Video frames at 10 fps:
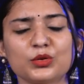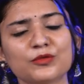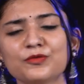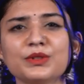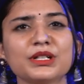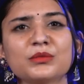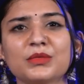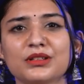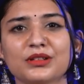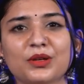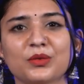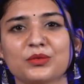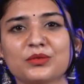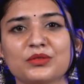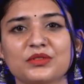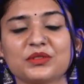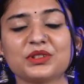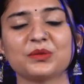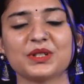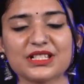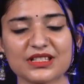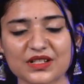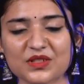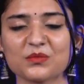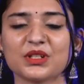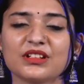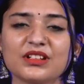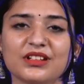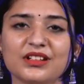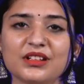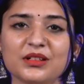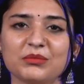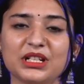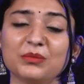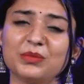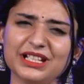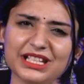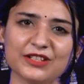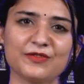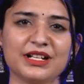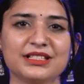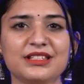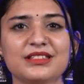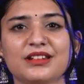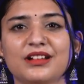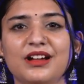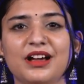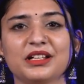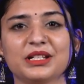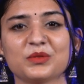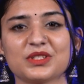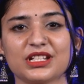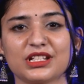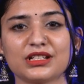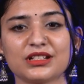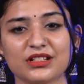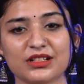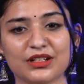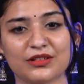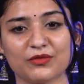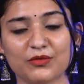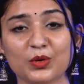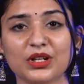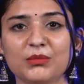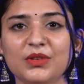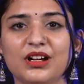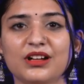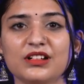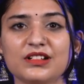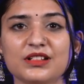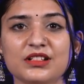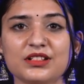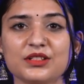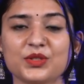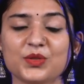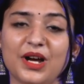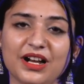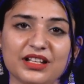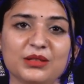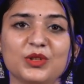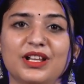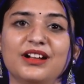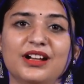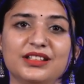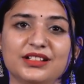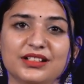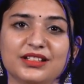तुम फिक्र मत करो क्योंकि सच में मैंने बड़ी हिफाजत से रखा है उसे वो लम्हा जो आखिरी मुलाकात